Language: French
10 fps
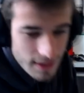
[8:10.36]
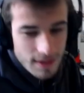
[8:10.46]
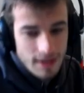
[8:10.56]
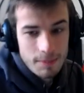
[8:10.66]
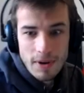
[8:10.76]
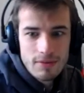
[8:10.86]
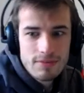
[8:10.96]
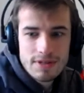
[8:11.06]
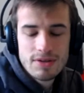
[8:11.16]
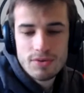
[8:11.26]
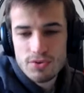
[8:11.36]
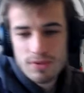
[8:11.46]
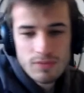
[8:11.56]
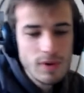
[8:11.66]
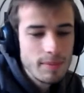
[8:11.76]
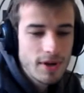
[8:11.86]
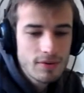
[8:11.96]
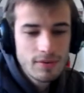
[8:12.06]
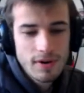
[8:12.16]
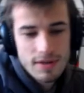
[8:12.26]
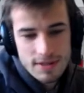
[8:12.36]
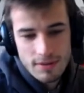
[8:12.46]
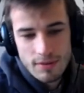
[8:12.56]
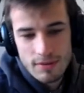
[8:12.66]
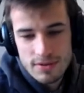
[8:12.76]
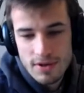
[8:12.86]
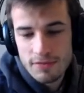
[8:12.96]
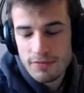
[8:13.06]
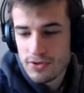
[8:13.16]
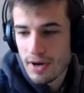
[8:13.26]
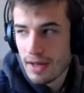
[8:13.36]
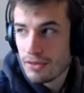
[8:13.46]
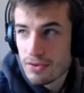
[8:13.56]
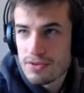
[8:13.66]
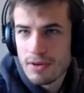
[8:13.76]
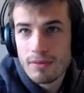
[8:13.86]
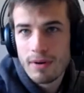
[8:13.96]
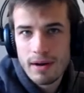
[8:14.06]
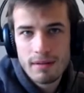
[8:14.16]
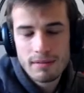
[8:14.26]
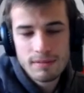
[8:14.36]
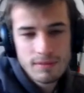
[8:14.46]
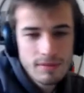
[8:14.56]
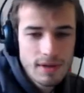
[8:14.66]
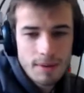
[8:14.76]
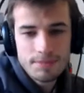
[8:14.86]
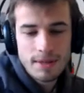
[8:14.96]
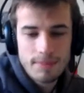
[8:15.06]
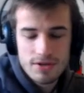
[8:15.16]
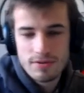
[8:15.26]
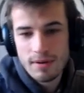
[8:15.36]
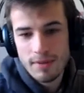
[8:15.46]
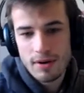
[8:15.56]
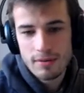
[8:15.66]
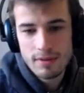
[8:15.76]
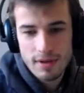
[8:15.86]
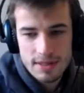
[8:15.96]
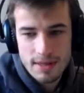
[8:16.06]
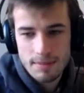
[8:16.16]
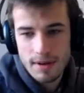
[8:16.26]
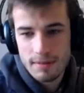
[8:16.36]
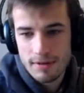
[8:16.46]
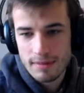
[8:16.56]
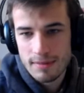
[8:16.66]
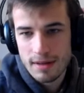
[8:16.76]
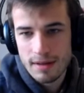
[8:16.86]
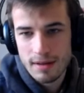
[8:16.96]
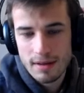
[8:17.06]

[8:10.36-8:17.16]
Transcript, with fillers: Et par contre, sinon, il jouait tous les meilleurs coups de l'ordi, en gros. Sauf, genre, à deux endroits il a peut-être pas joué le meilleur coup de l'ordi apparemment, mais.